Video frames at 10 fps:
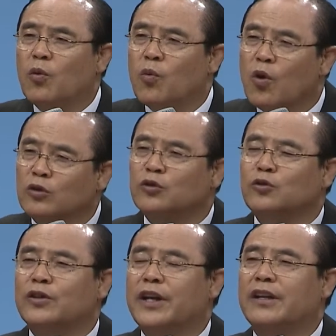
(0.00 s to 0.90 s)

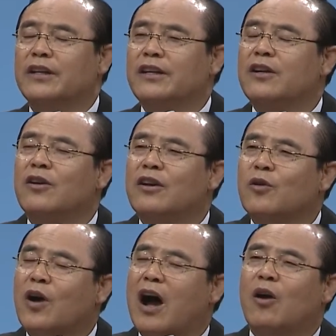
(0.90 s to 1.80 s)
원수된 이런
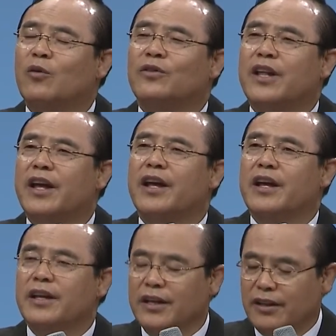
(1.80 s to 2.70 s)
가운데
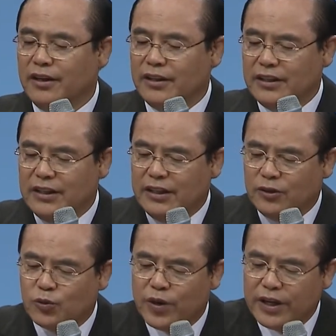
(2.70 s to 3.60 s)
있는 이
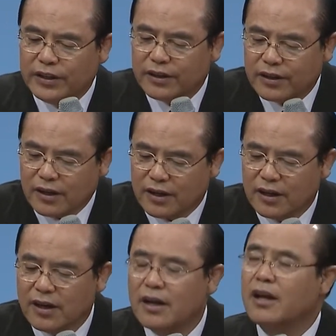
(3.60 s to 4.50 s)
죄인들을
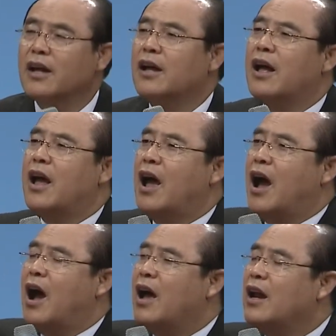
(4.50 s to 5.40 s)

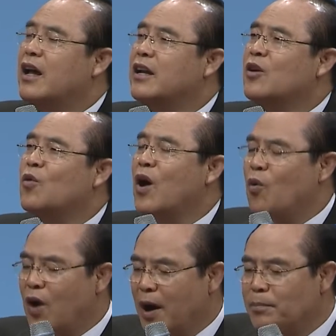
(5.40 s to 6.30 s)
하나님과
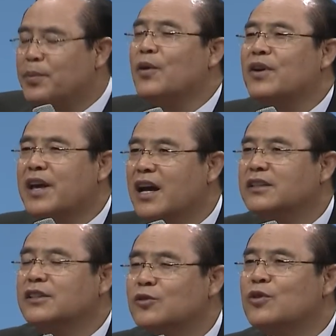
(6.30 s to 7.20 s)
화평케
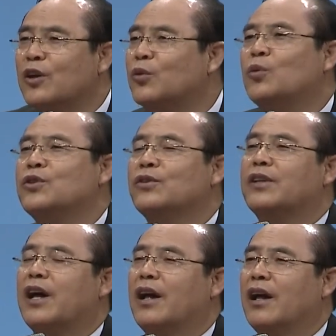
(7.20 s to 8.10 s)
하시기 위해서
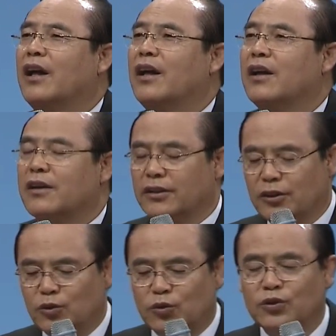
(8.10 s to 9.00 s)
오셨다.
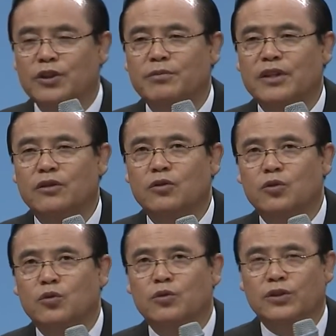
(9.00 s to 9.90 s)
그래서 주님이
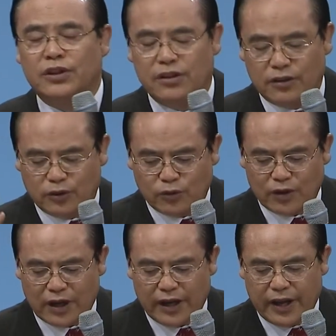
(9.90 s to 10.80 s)
죽으시는 그
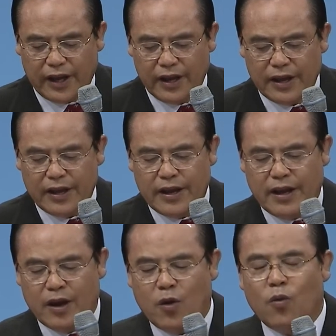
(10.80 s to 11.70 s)
순간에
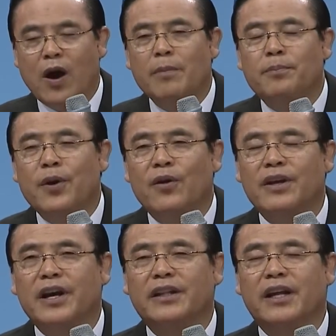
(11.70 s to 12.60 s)

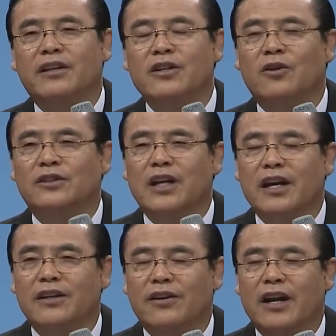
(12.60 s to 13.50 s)
화평케 되는 역사가
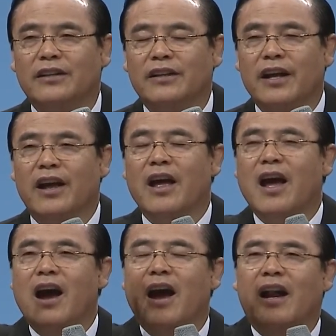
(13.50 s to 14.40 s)
일어났는데
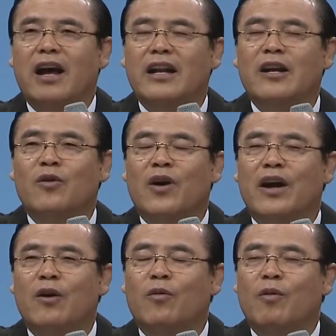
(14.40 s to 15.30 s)
하나님과의